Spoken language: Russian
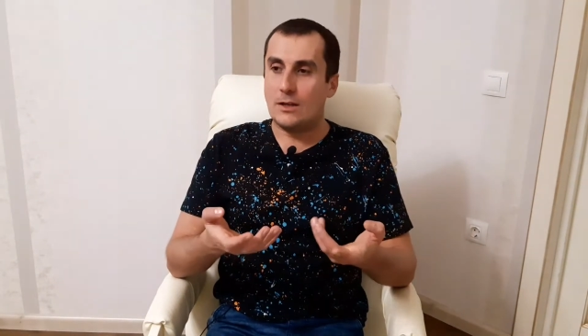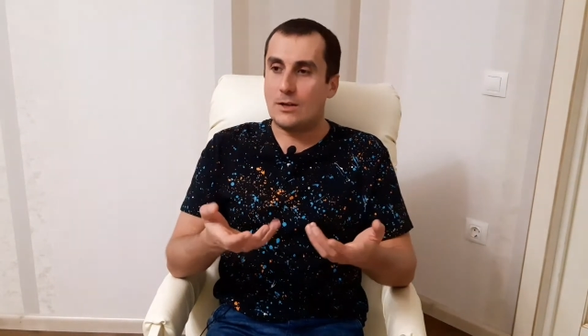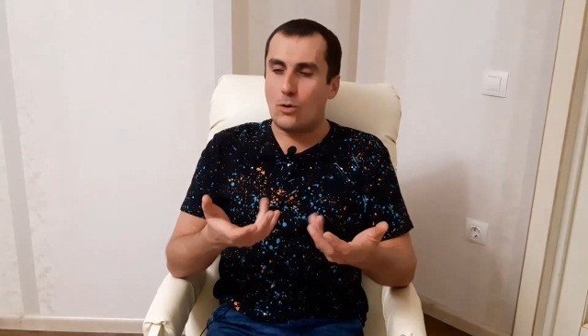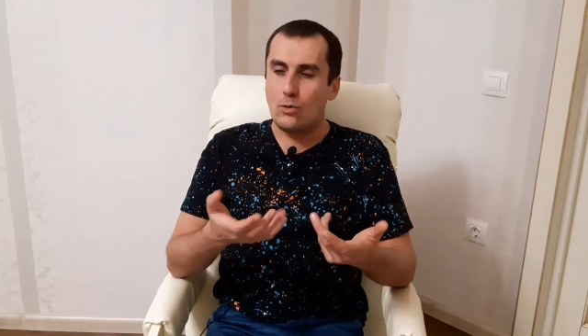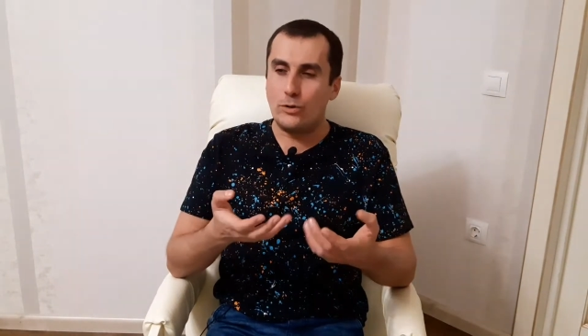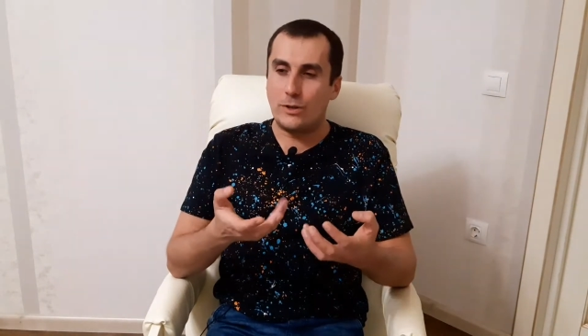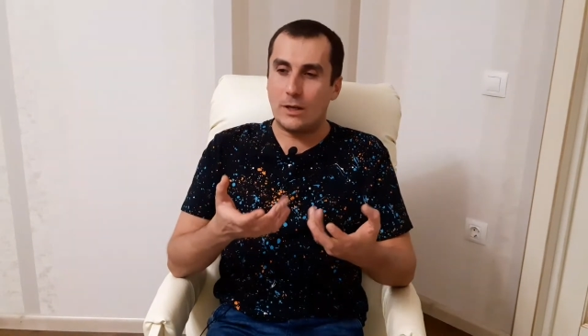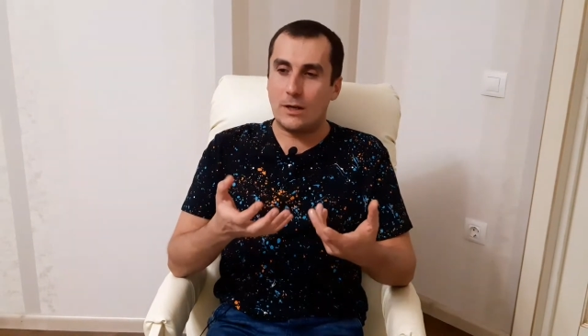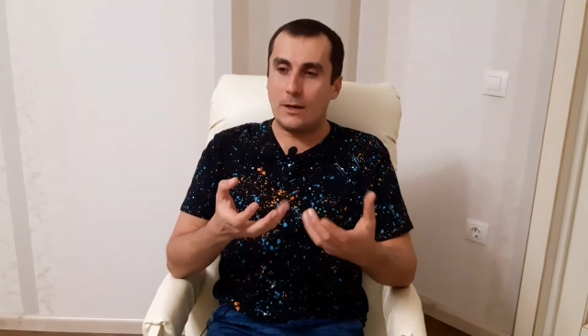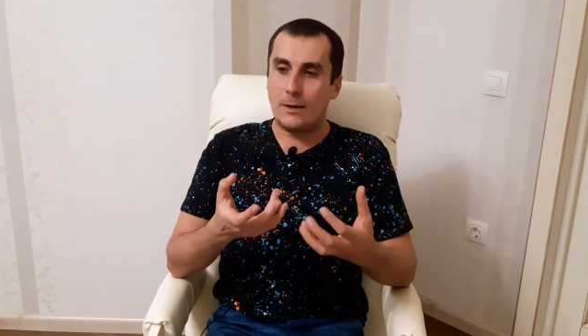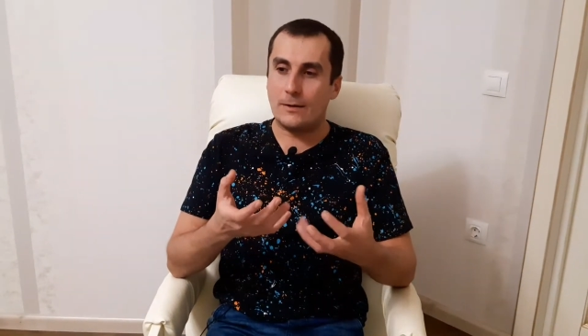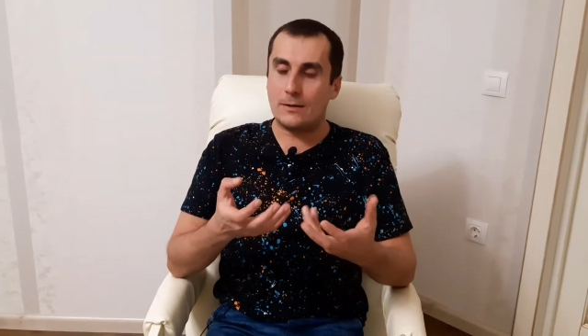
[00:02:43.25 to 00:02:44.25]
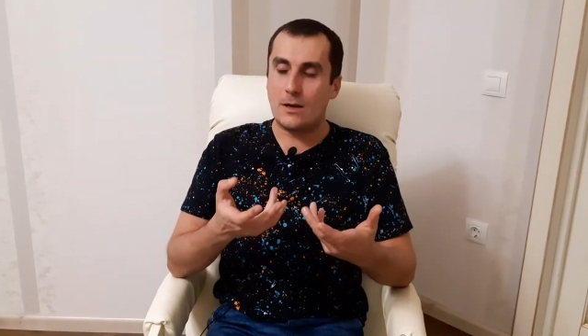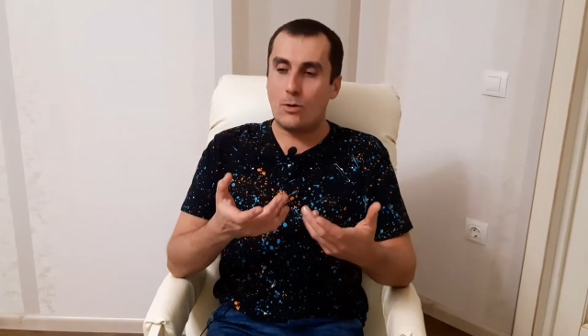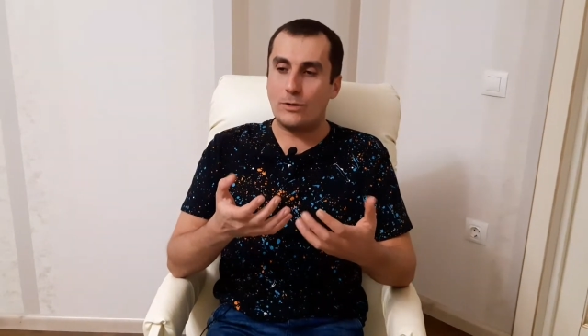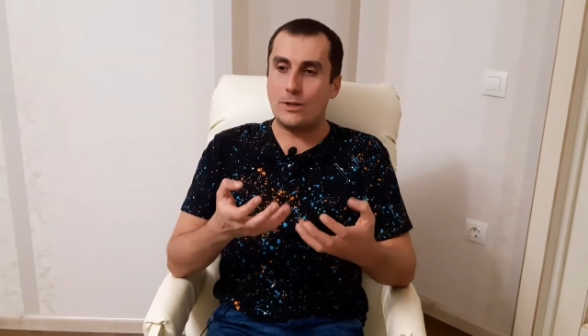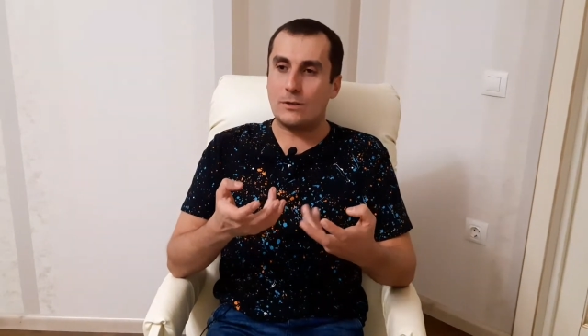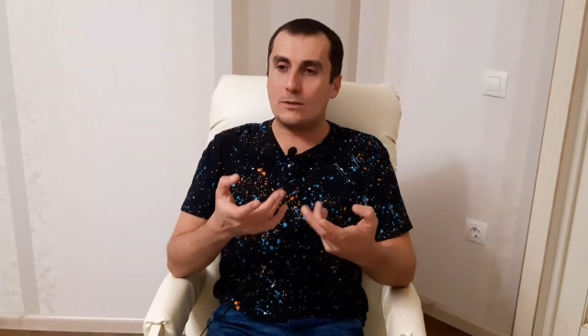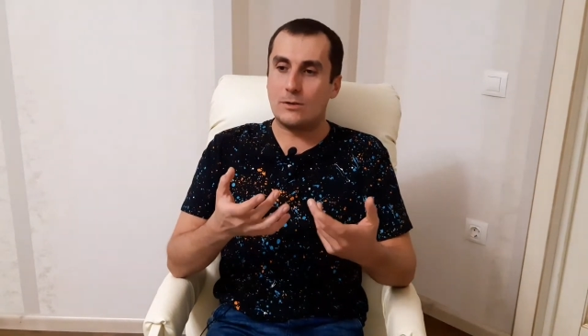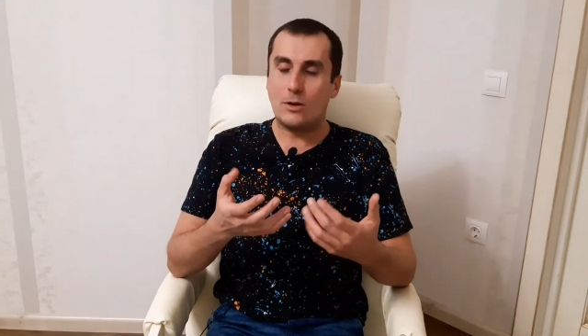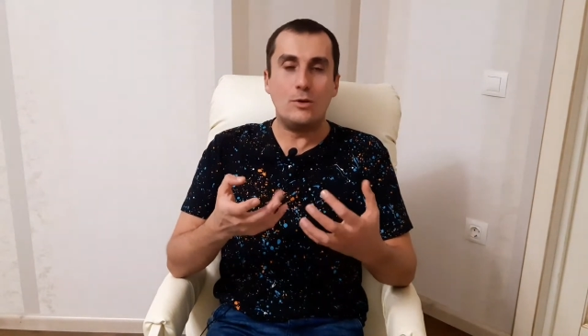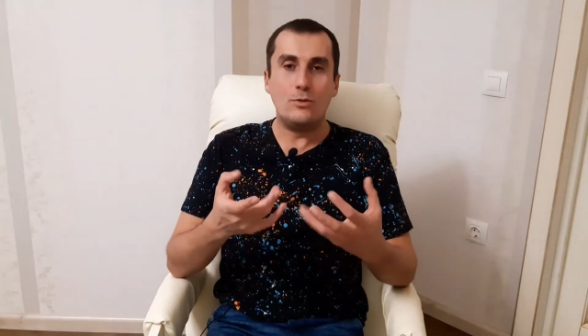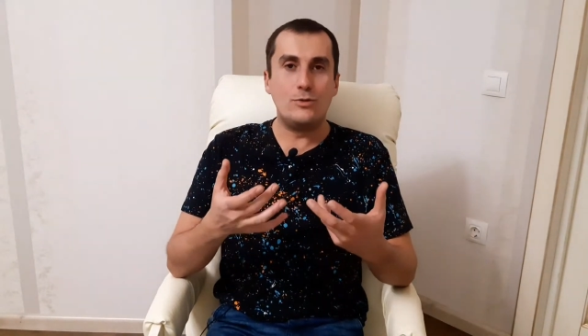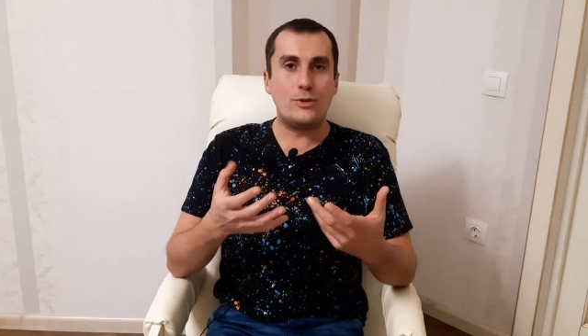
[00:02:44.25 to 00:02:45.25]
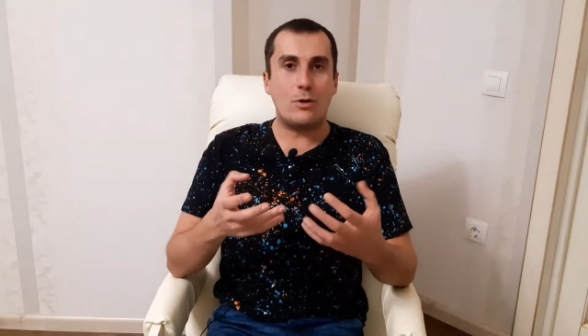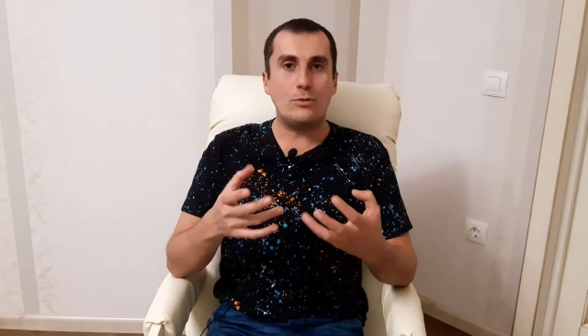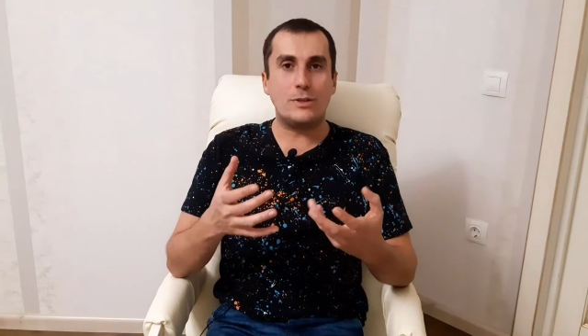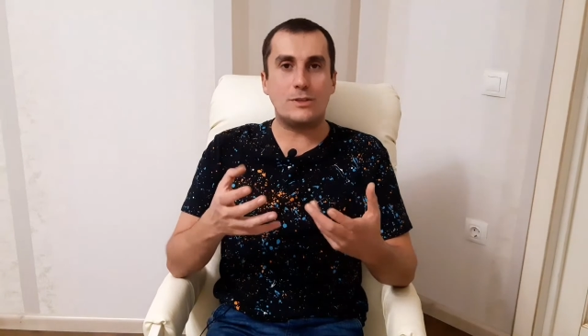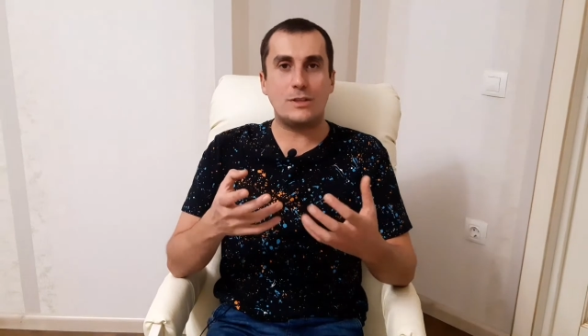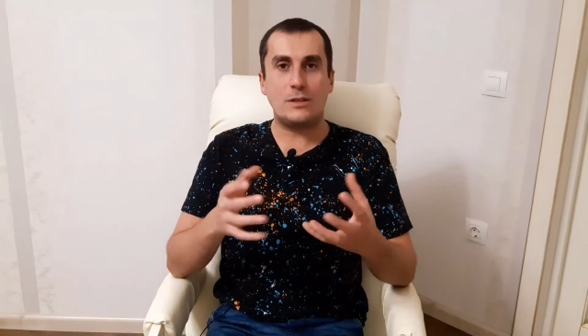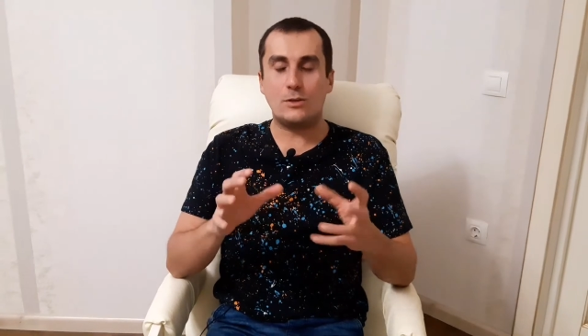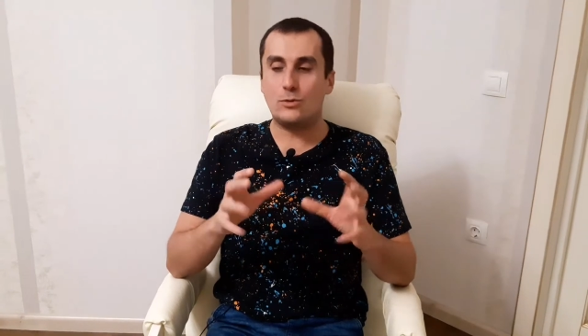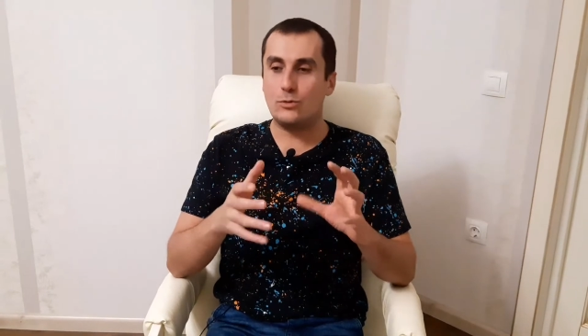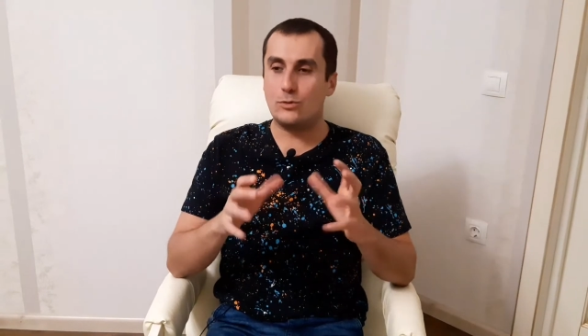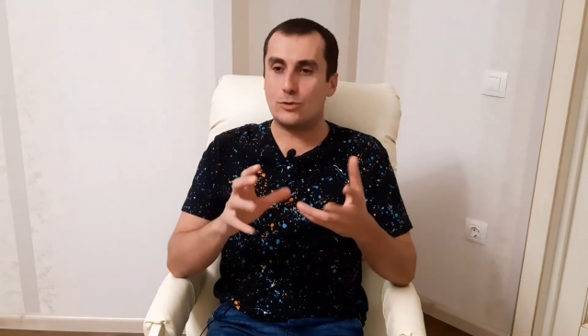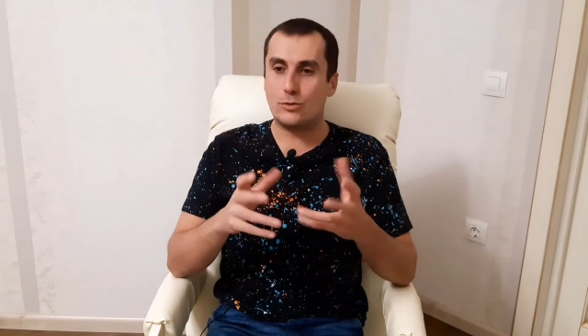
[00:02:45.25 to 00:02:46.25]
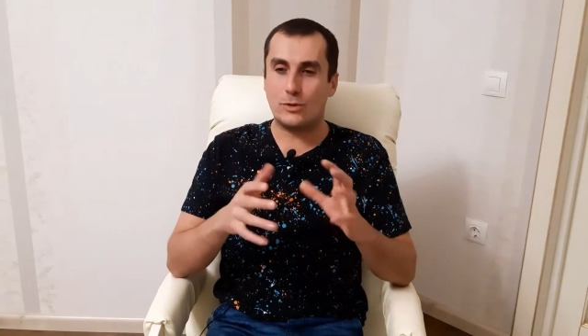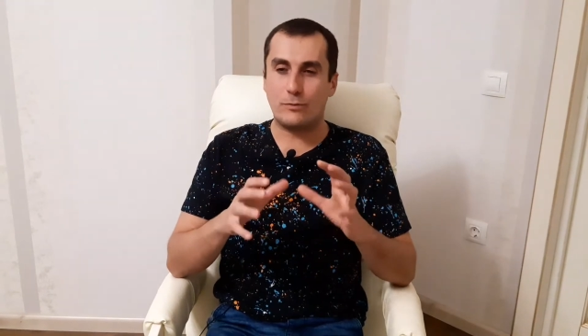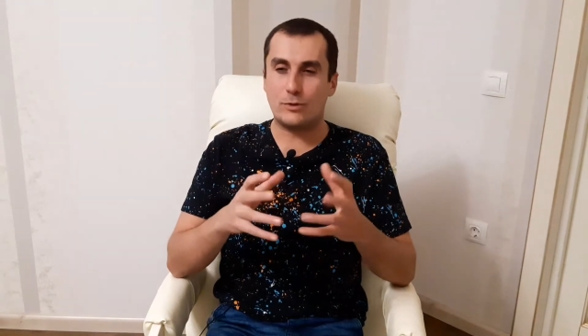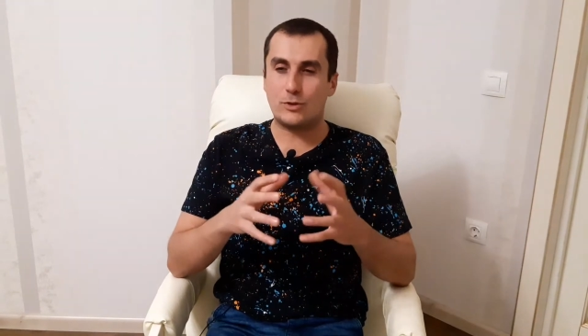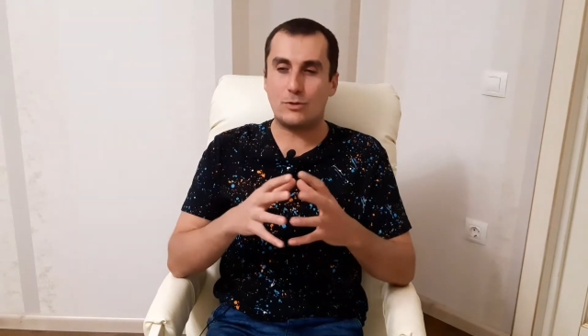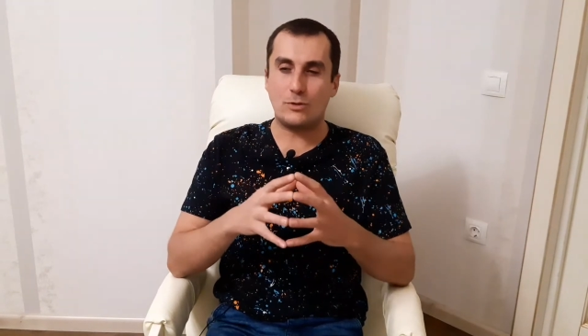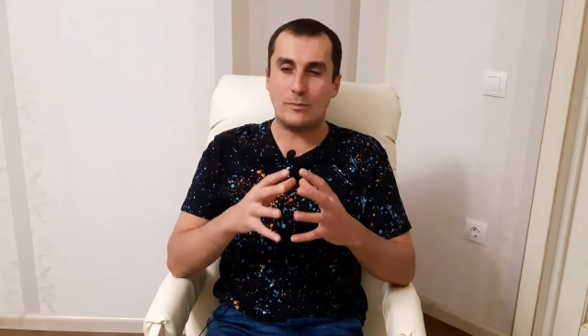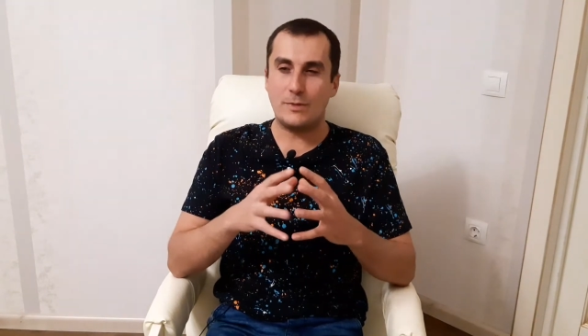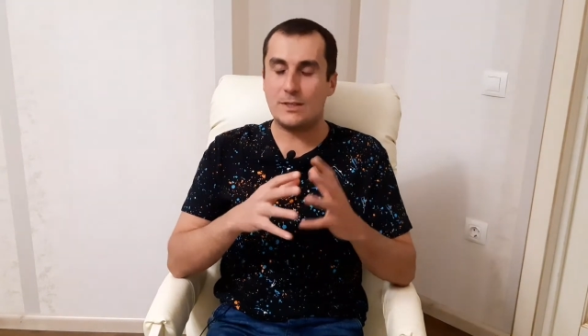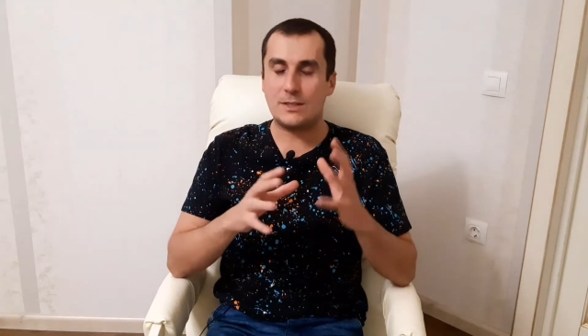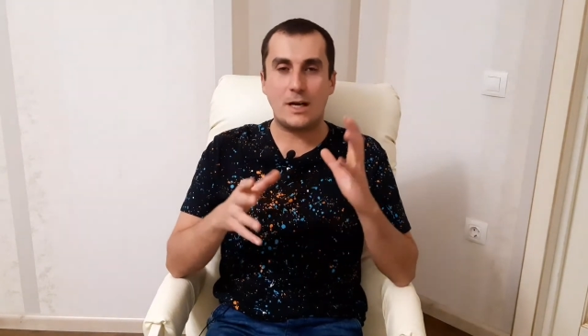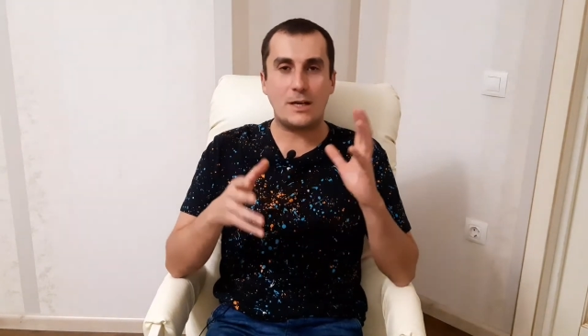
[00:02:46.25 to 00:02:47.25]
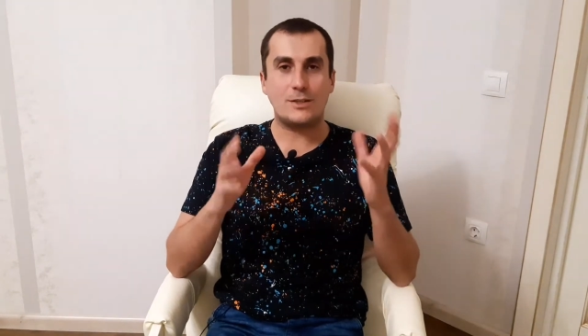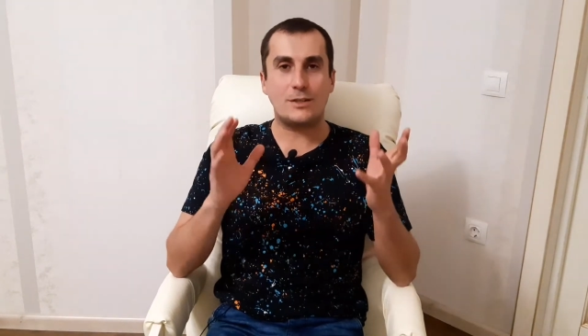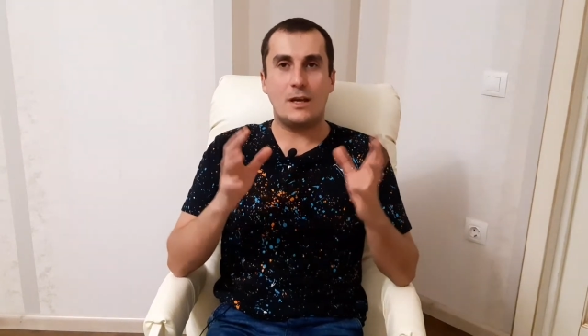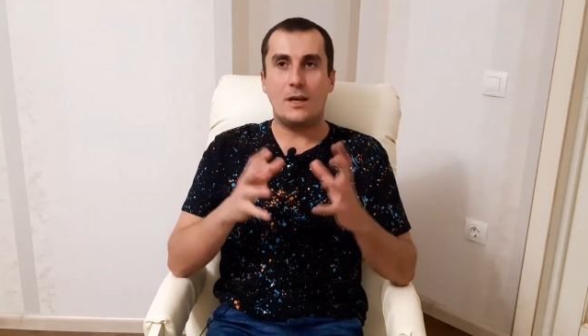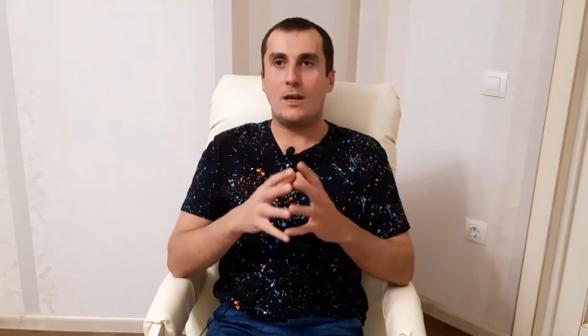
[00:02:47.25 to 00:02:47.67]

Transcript: какую-то какой-то ключ, какую-то золотую что-то, вот что-то мне скажет.